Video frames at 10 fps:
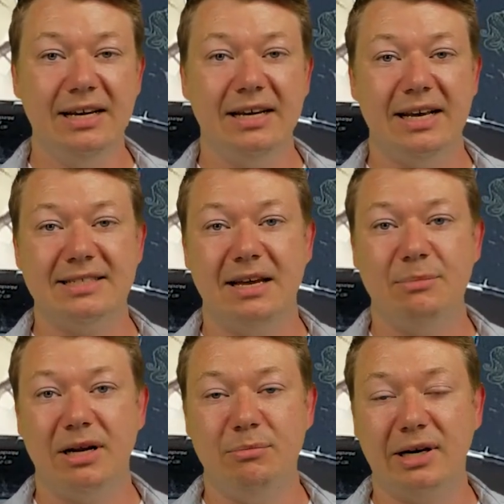erst
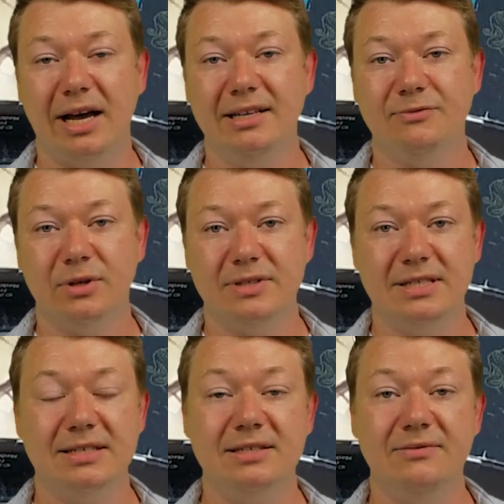einmal bereinigt worden
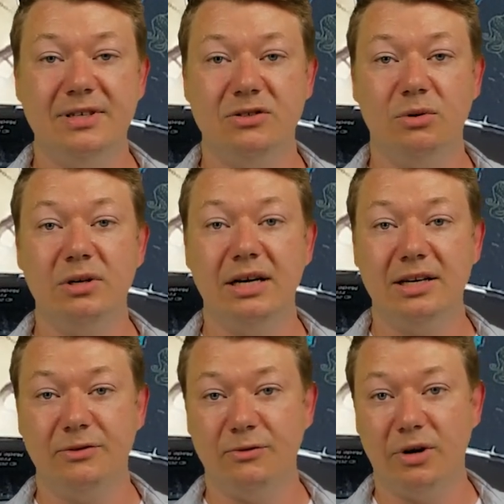sind, dass die Versionen gleich
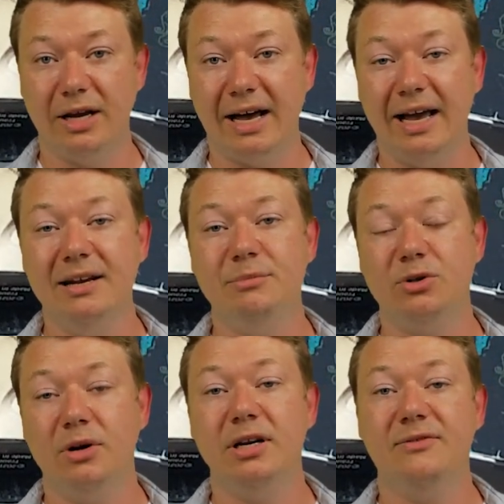von vornherein mit
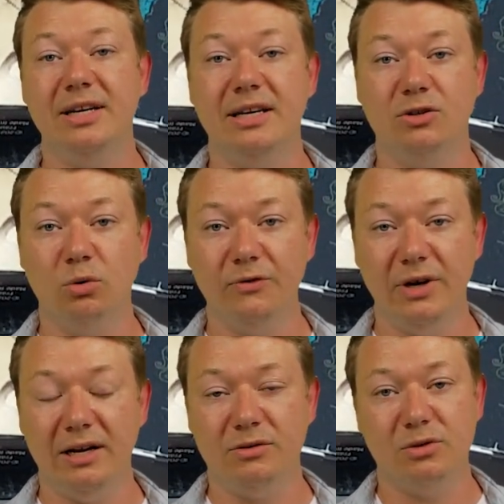deutlich weniger
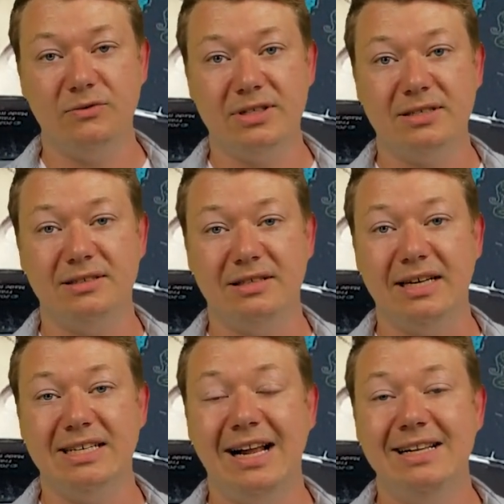Druckfehlern und sowas äh,
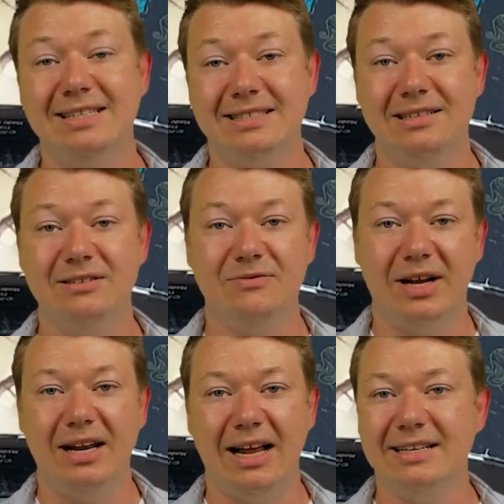enthalten sind,
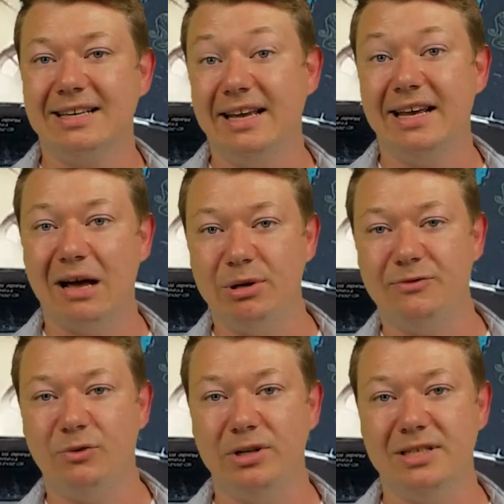weil alles
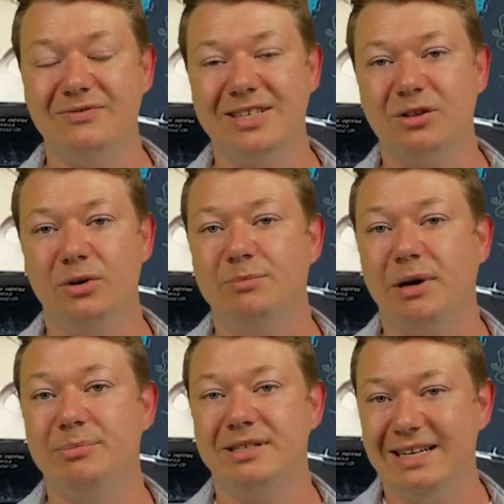reingearbeitet worden ist, was Leute
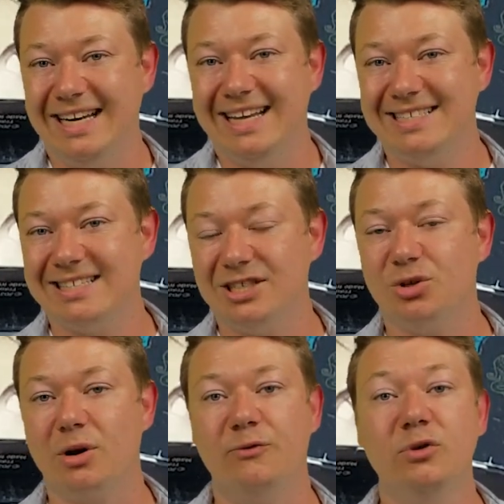beim Lesen dann
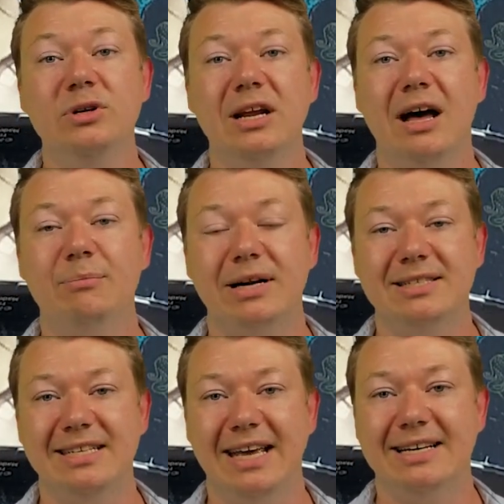schon gefunden haben, als
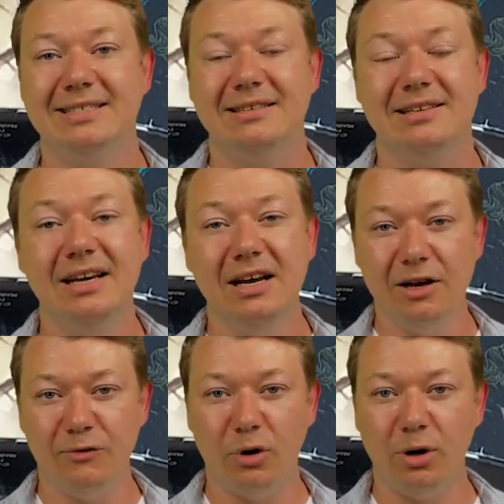sie die ersten
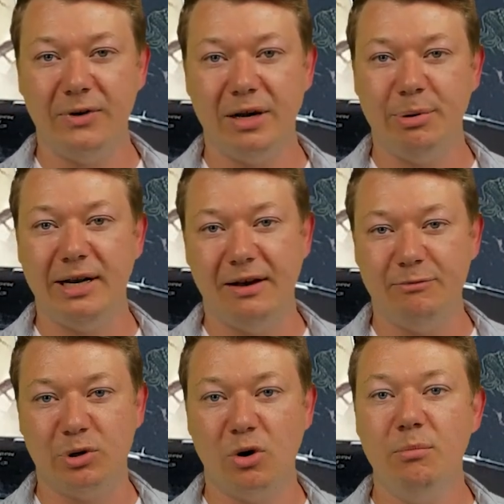Vorläufer der PDF
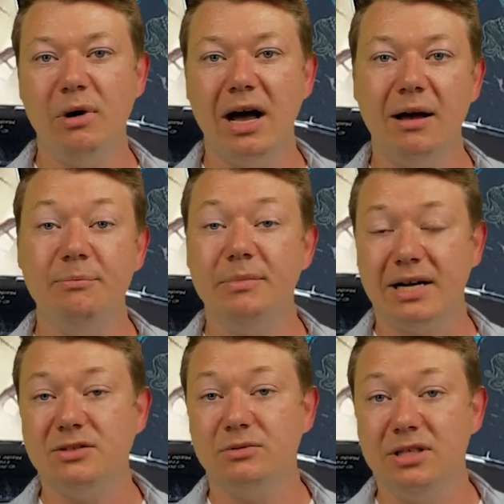bekommen haben.
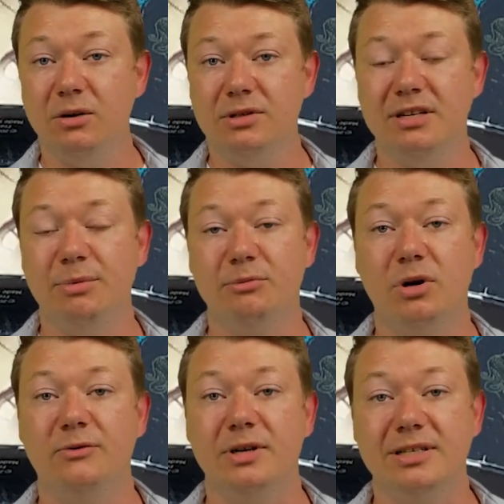Also die Leute, die beim
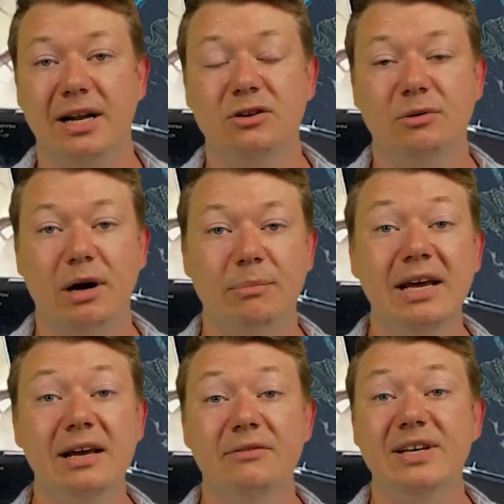Crowdfunding teilgenommen haben.
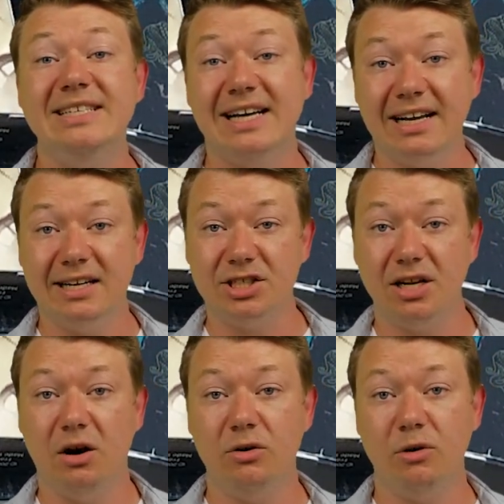Vielen Dank an der
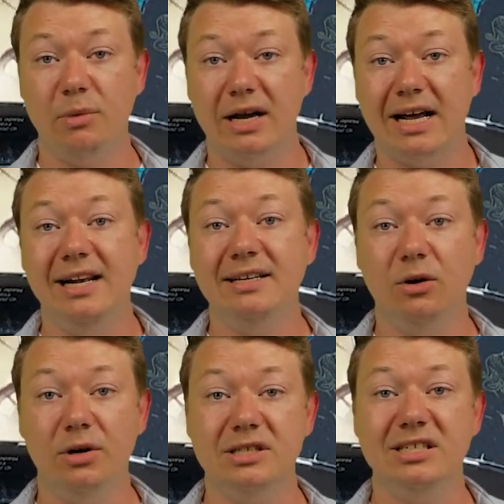Stelle auch nochmal an all die
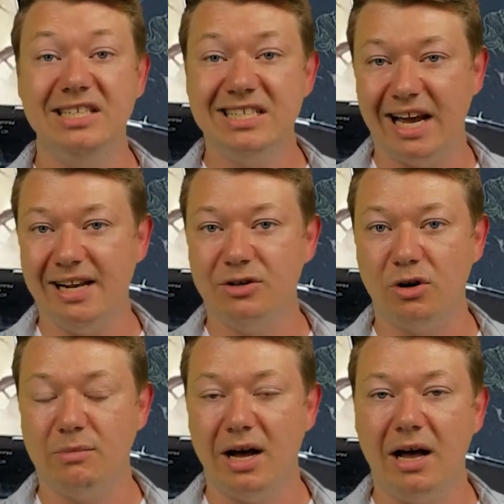Leute, die
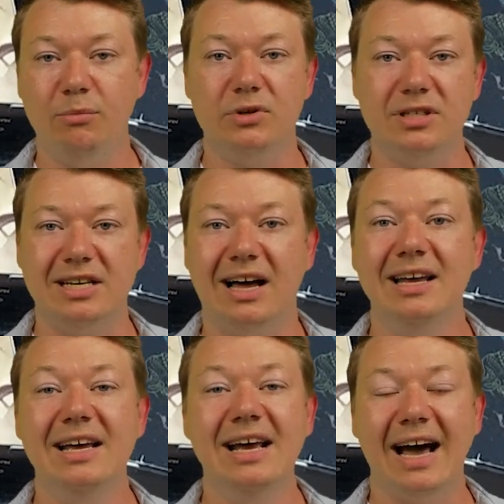teilgenommen haben und da
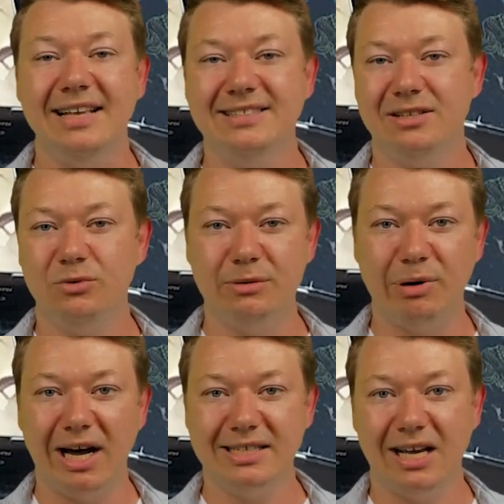Einsendungen
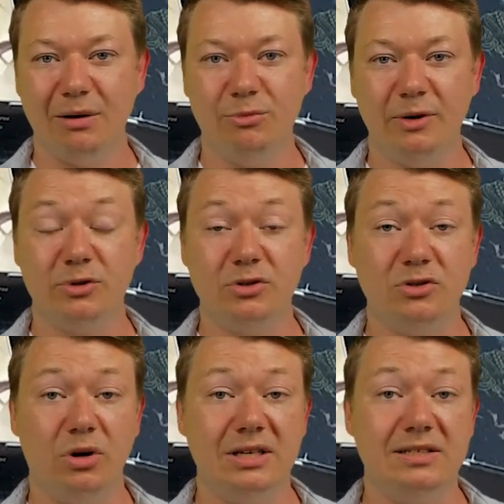gebracht haben, um dafür zu
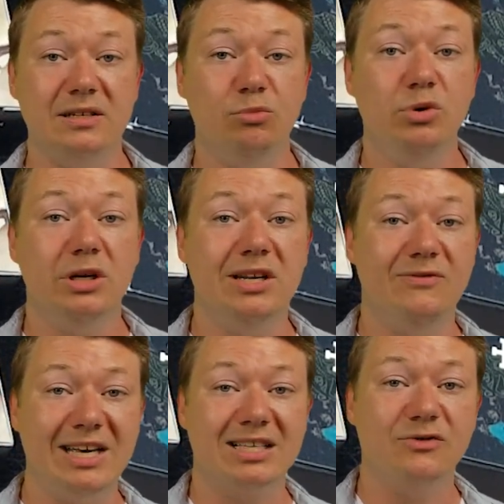sorgen, dass die Bücher, die die
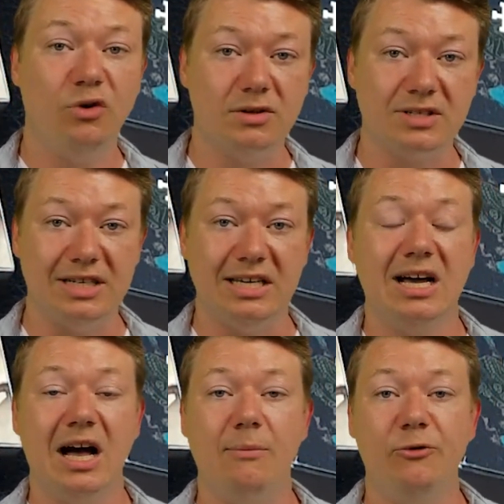wir jetzt vor uns liegen
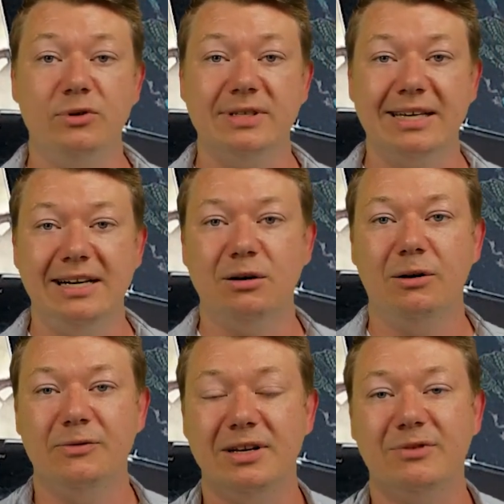haben, für unser Geld auch
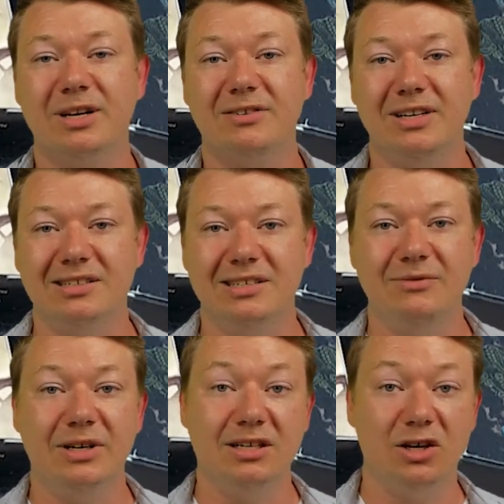auf jeden Fall
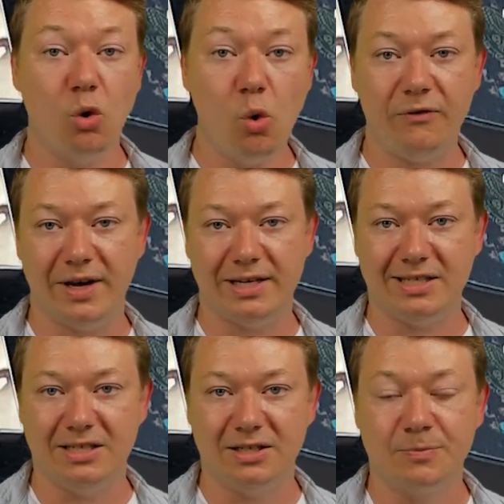qualitativ richtig hochwertig
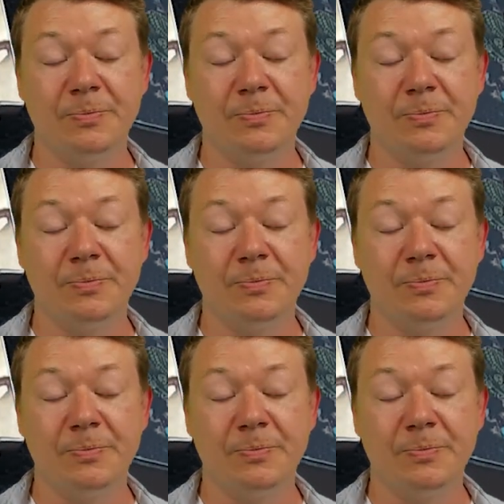sind.